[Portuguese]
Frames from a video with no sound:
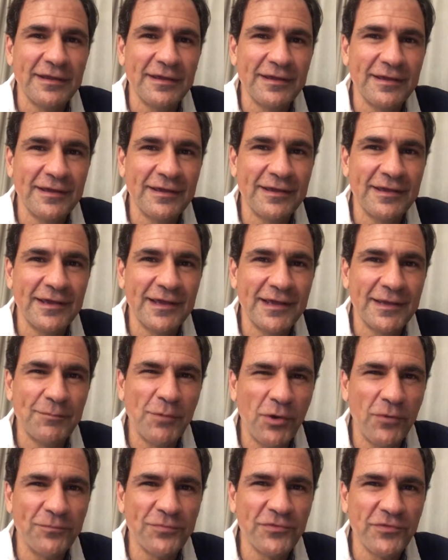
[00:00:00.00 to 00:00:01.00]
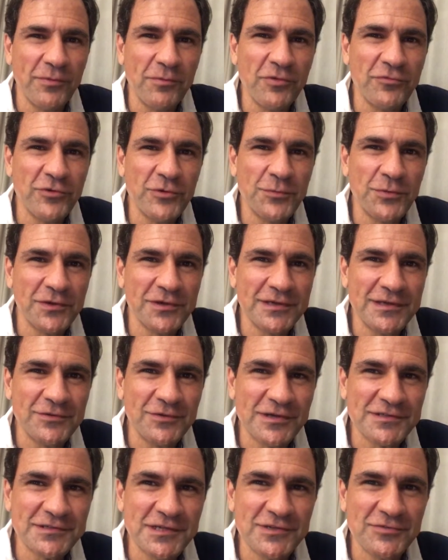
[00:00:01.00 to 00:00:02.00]
É, bom, vamos ouvir um pouquinho,
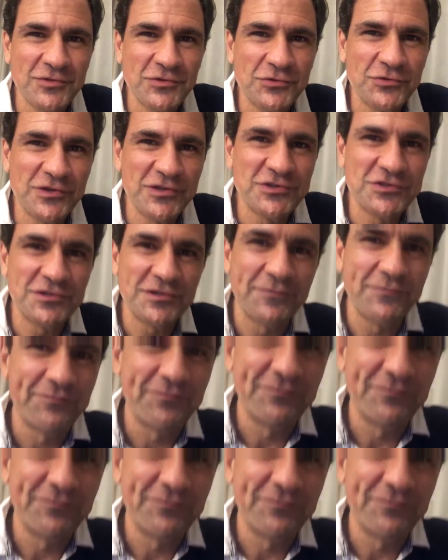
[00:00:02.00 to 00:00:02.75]
eu acho que vocês vão curtir.